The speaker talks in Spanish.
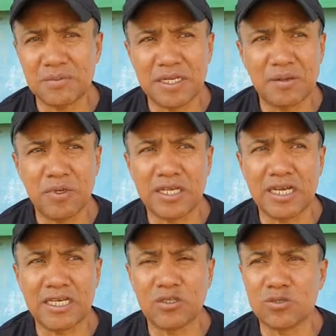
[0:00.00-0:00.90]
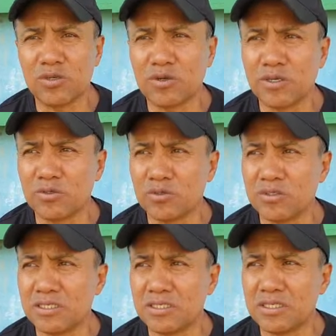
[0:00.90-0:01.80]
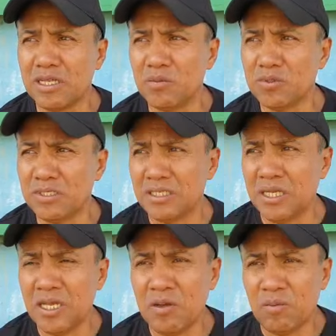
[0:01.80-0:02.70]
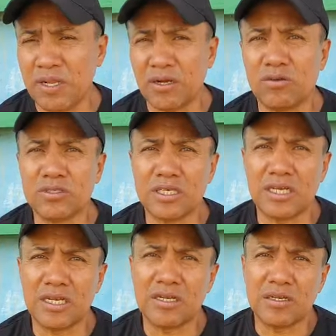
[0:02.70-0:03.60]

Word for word: bien aplicaditos en lo que nosotros necesitamos y, para conseguir